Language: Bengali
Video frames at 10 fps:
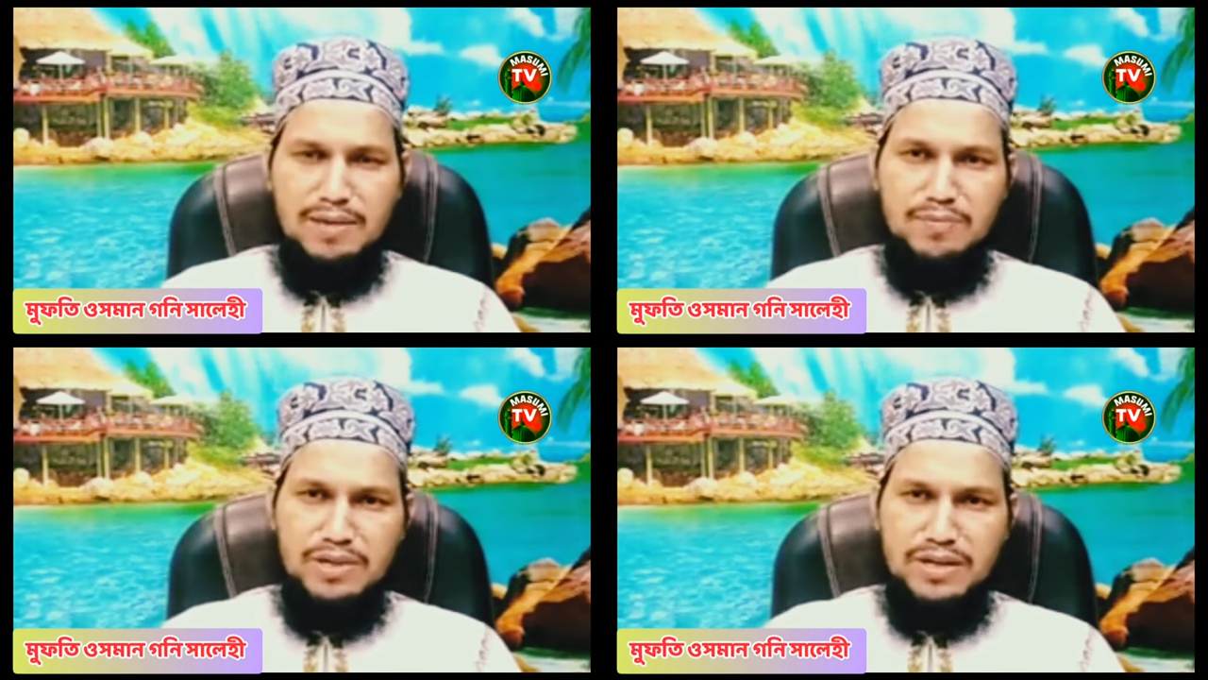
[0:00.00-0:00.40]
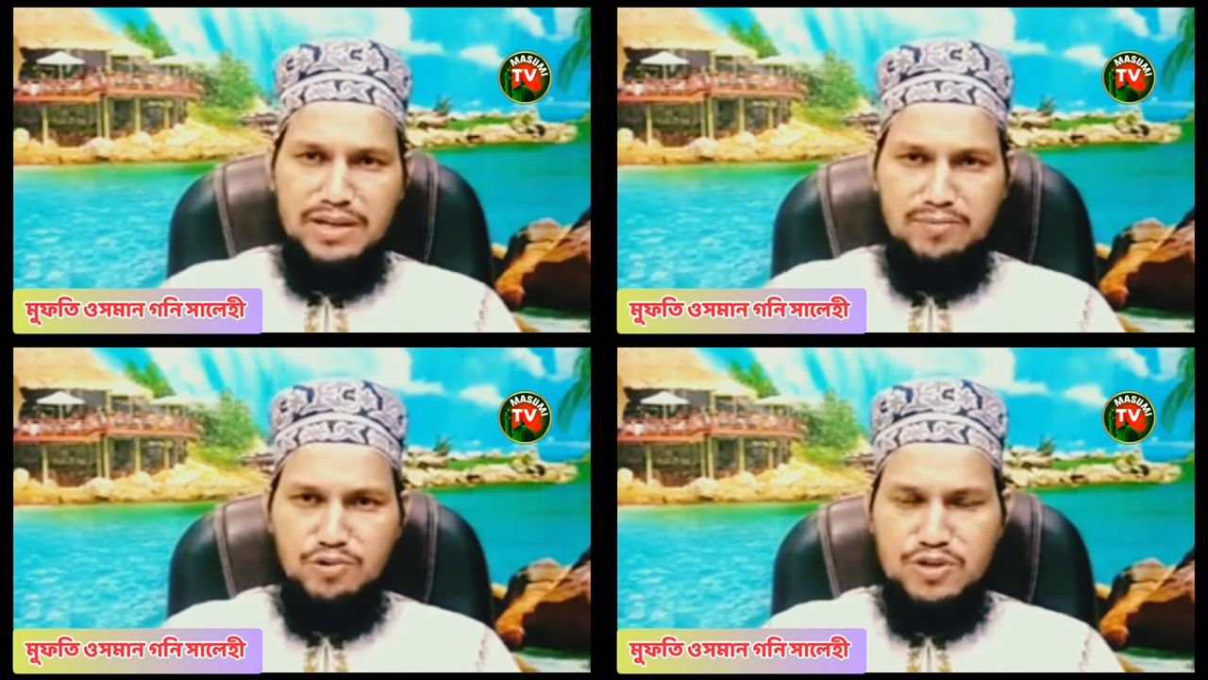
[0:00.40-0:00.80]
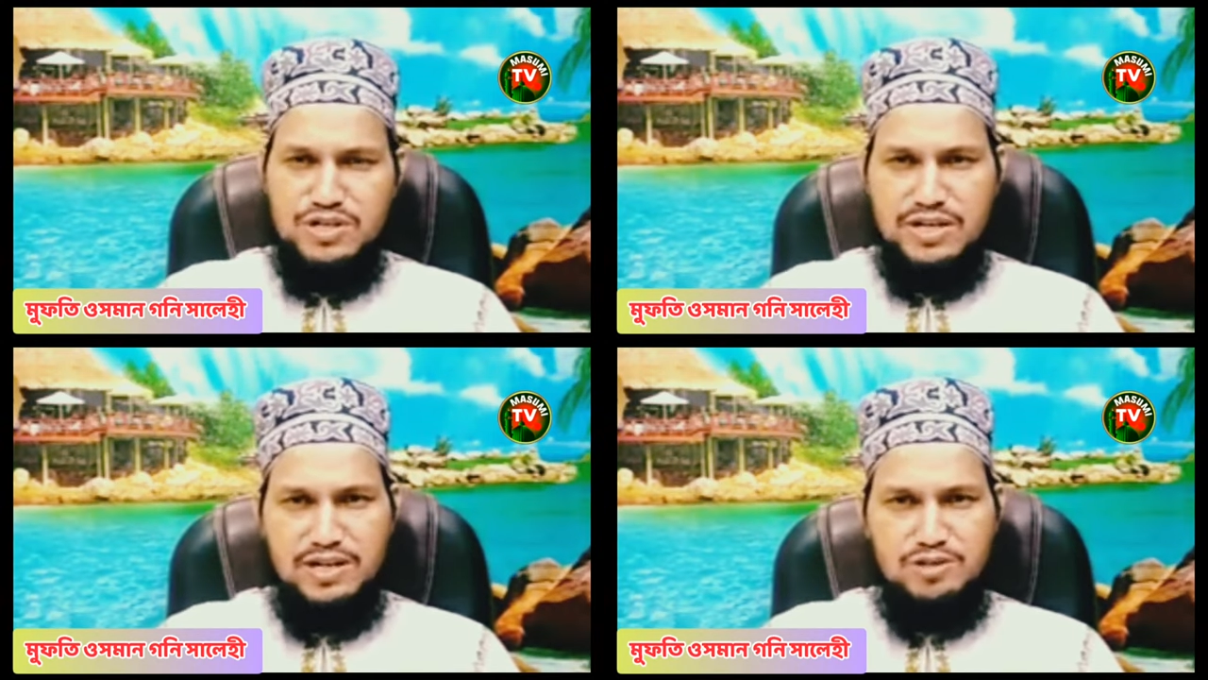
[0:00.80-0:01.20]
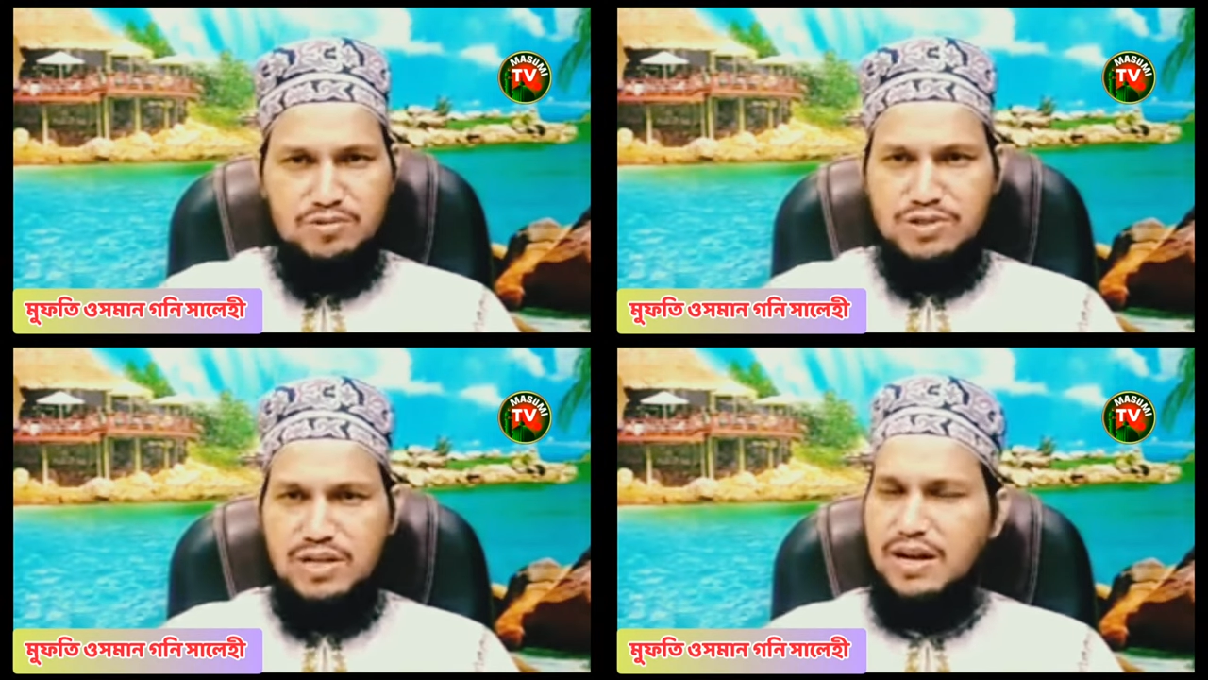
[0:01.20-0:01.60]
আপনাদের খেদমতটি সেখানে
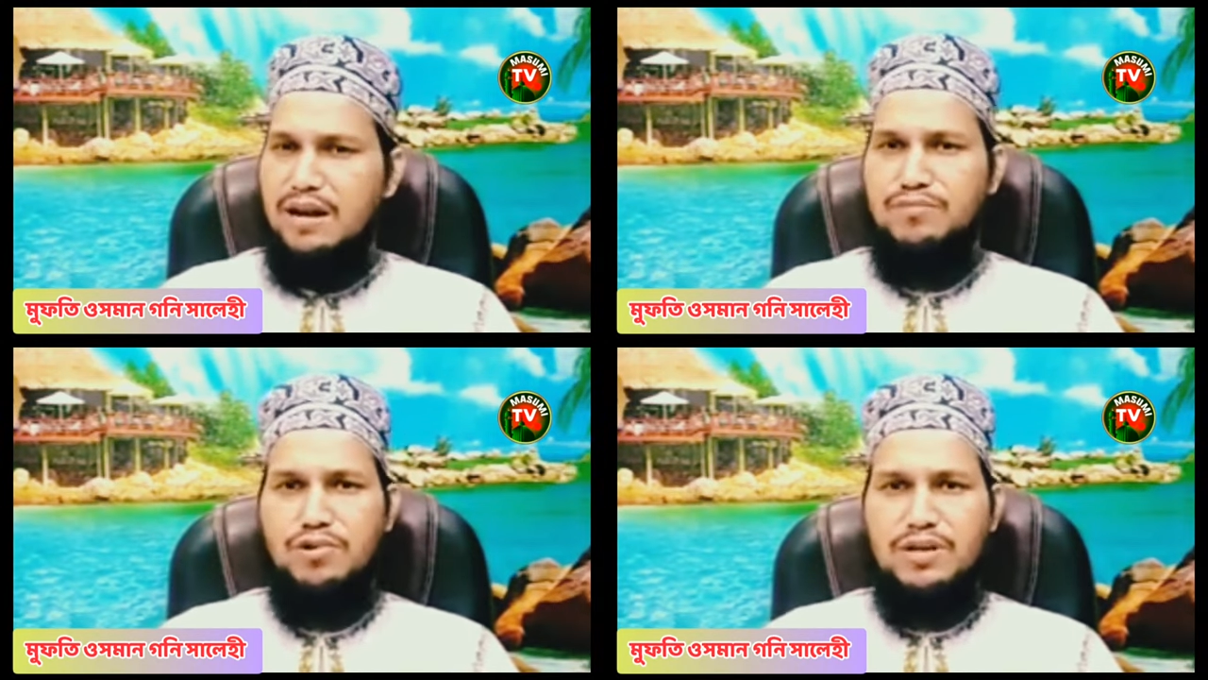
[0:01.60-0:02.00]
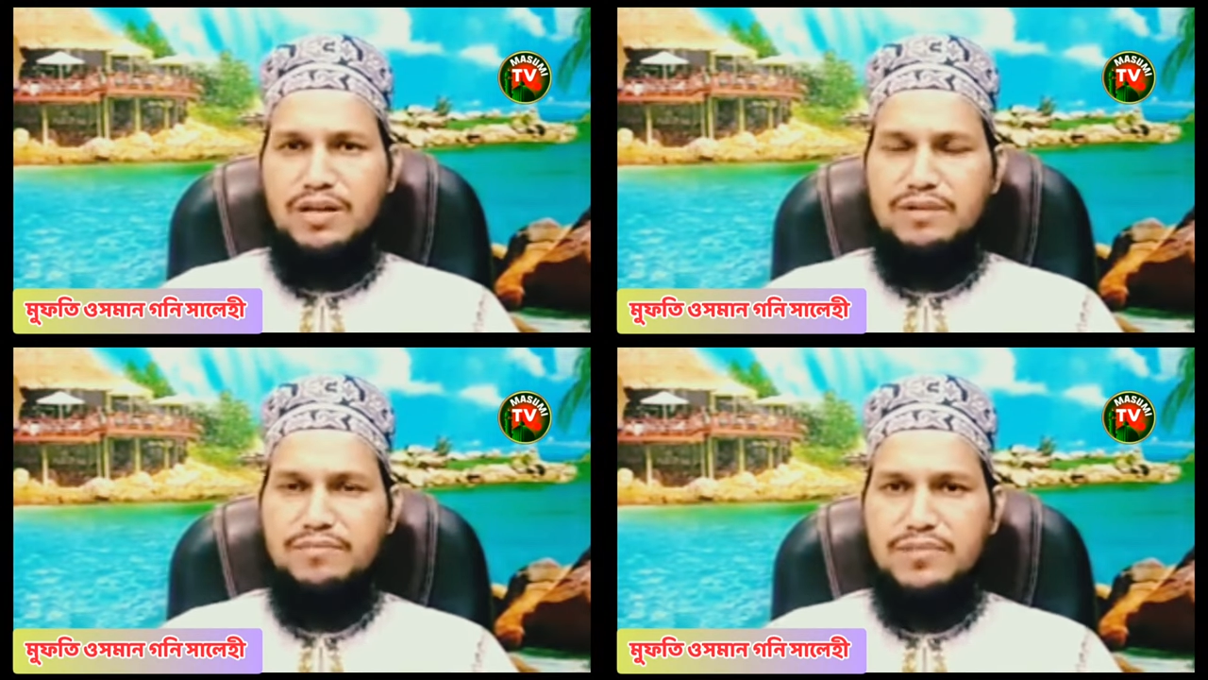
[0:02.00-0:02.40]
চলছে আলহামদুলিল্লাহ